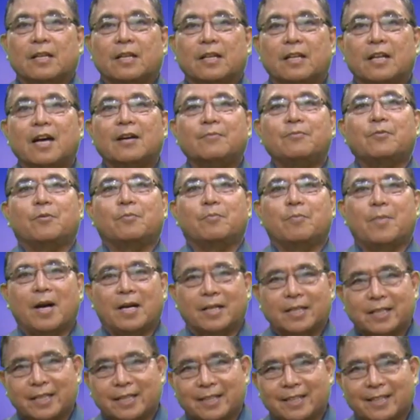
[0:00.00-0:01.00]
Love of
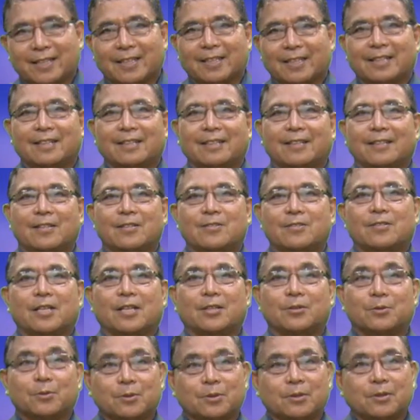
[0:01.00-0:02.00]
money is
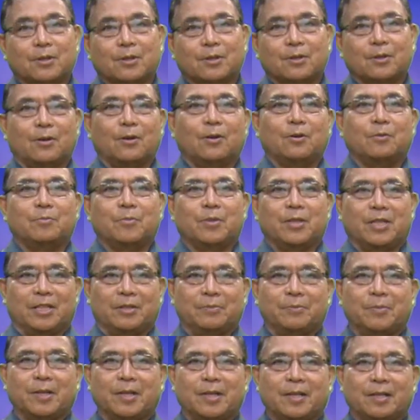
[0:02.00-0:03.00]
the root of
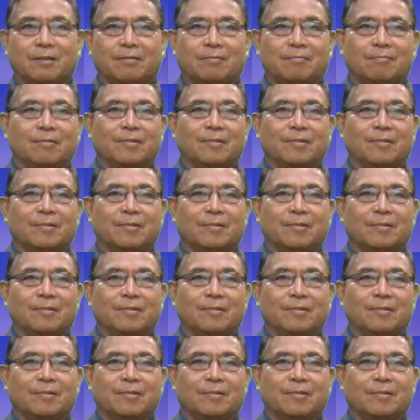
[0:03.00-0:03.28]
evil.